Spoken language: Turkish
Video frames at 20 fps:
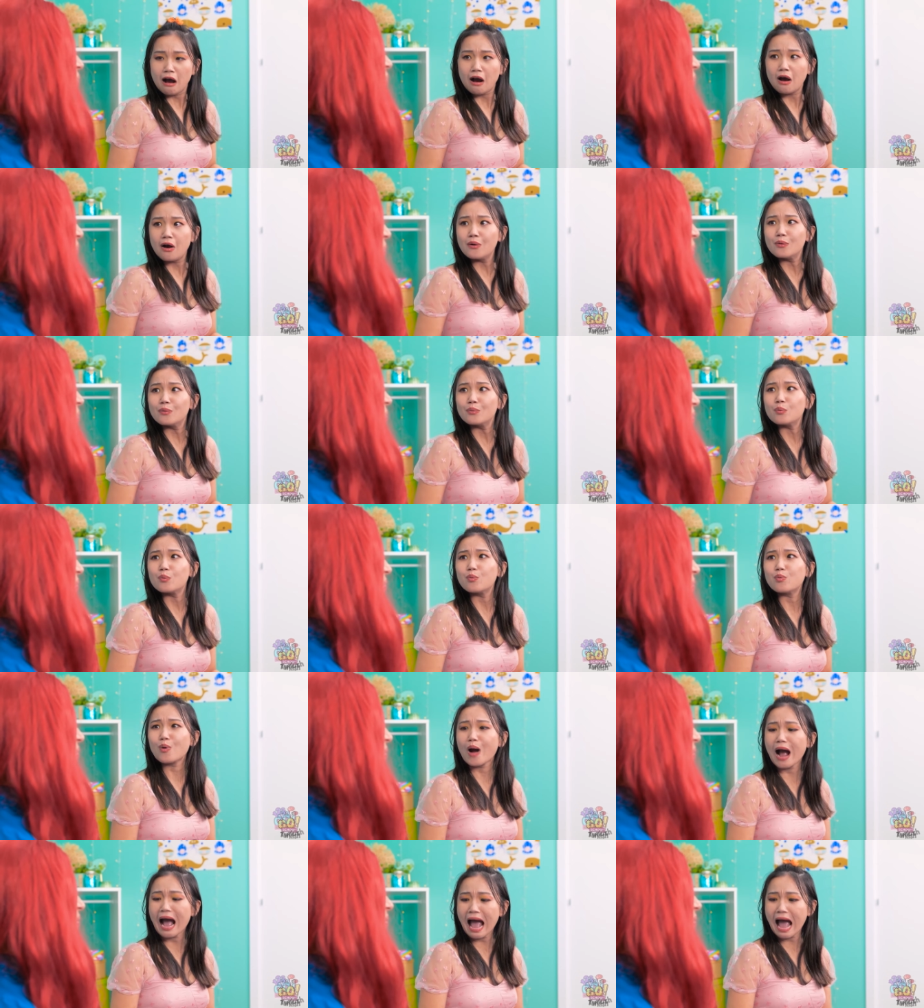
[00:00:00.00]
Vay
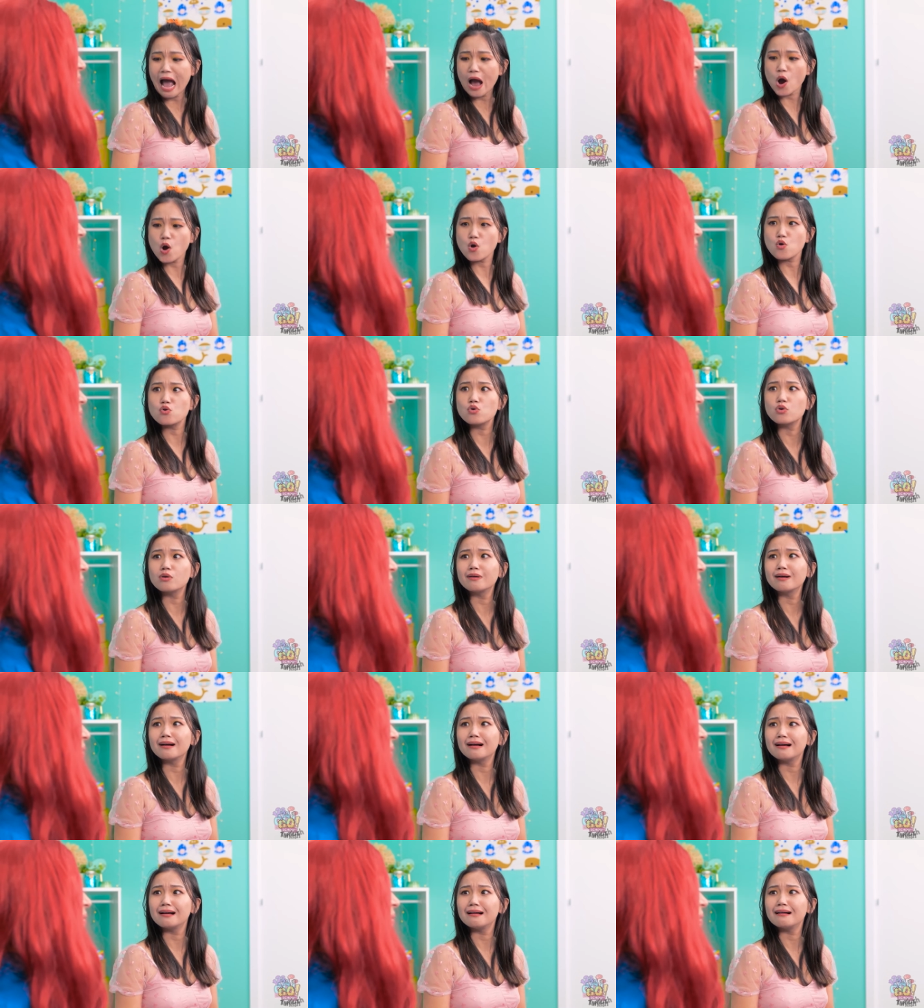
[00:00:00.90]
canına bu
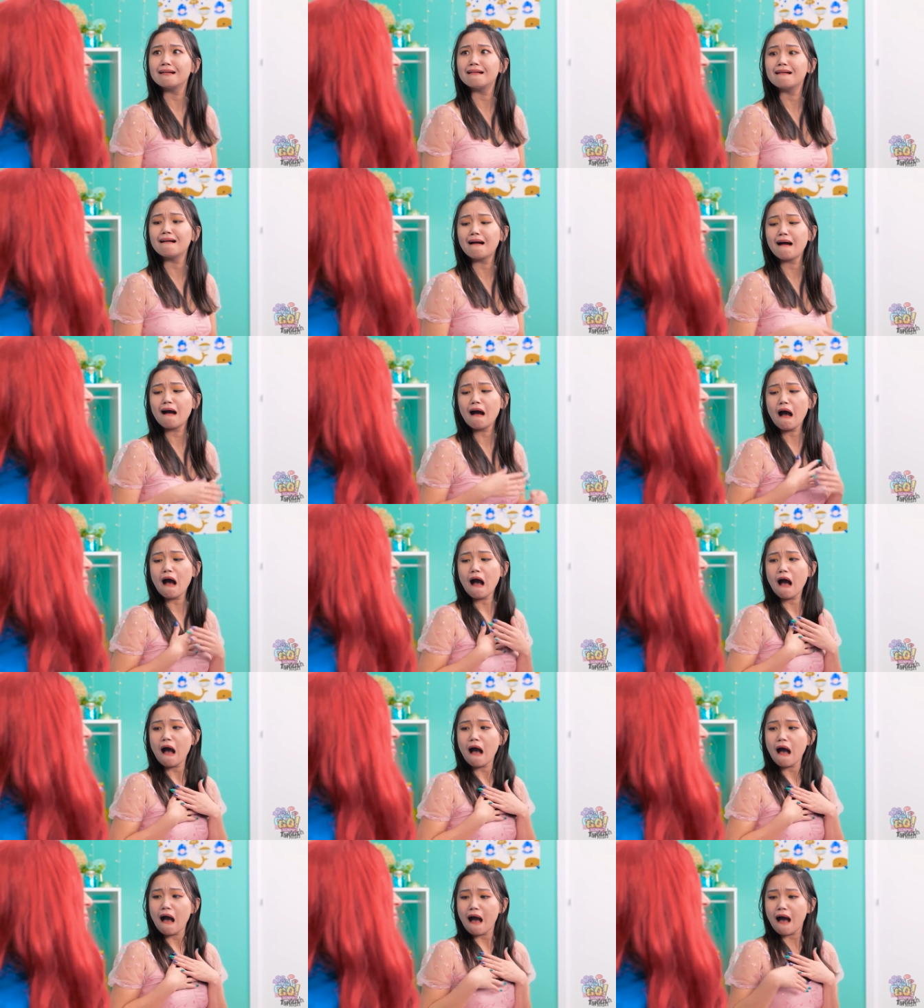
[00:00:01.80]
inanılmaz.
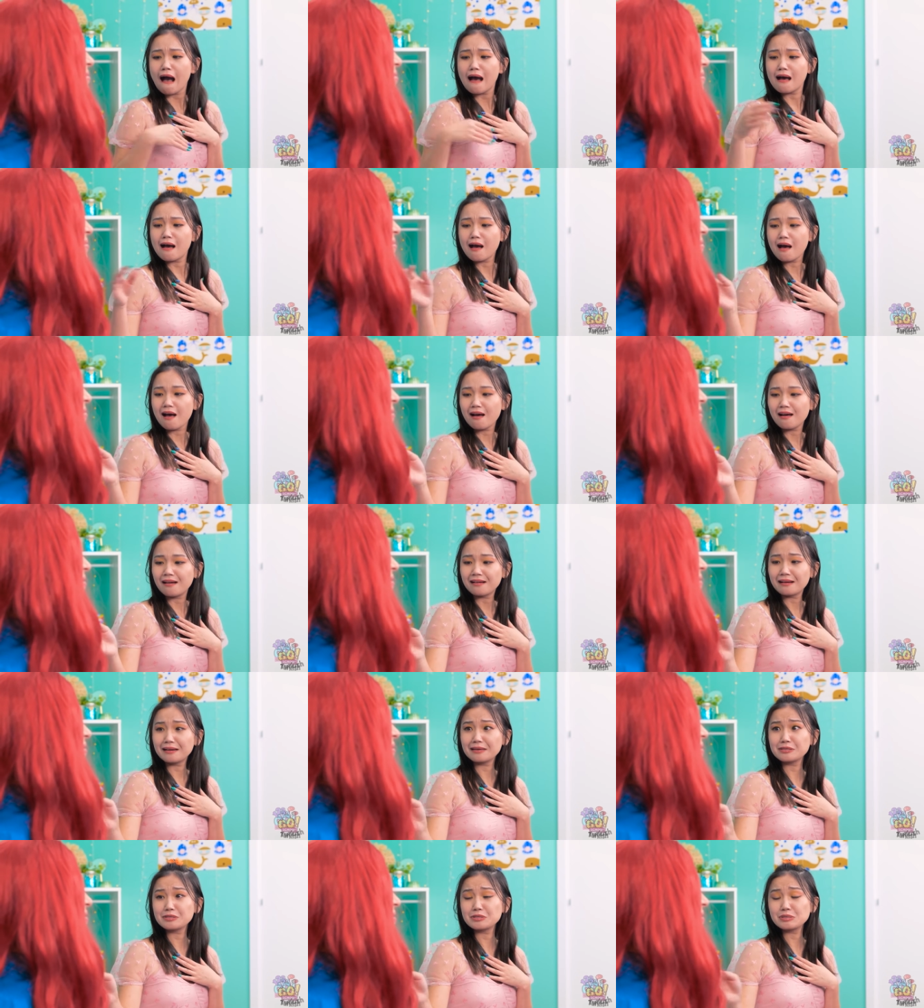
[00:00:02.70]
Benim
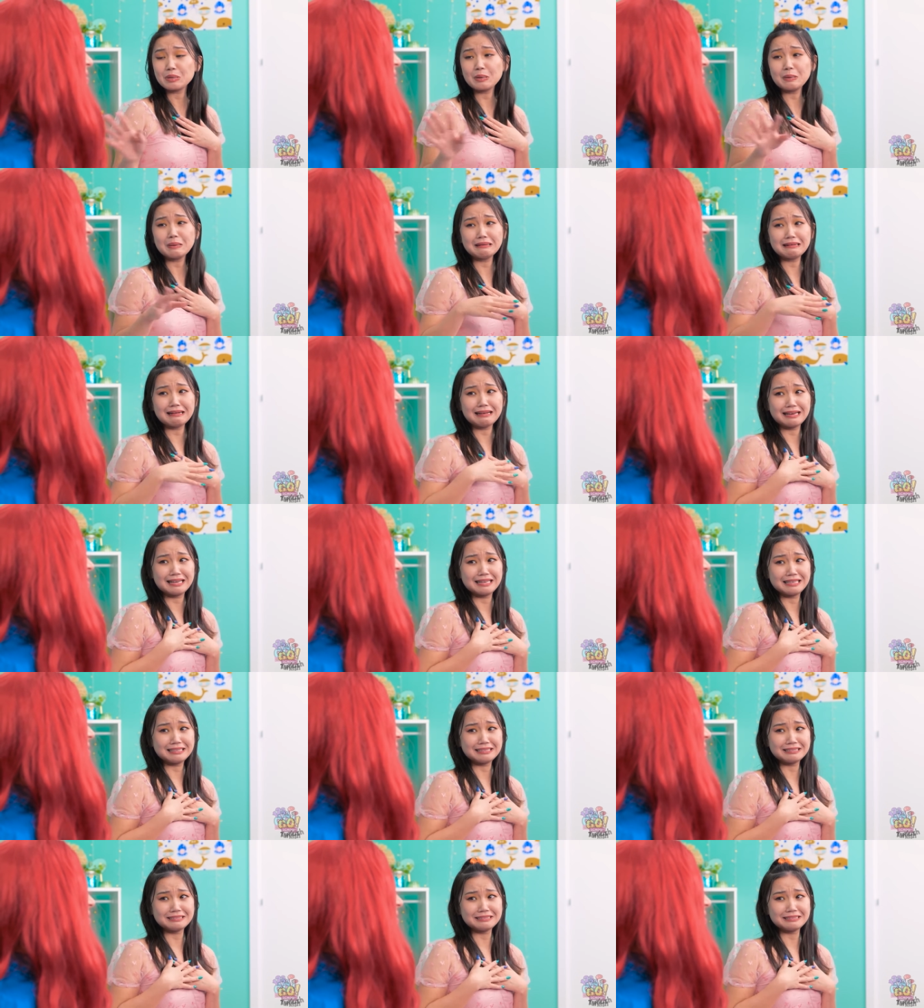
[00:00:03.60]
saçlarım da keşke böyle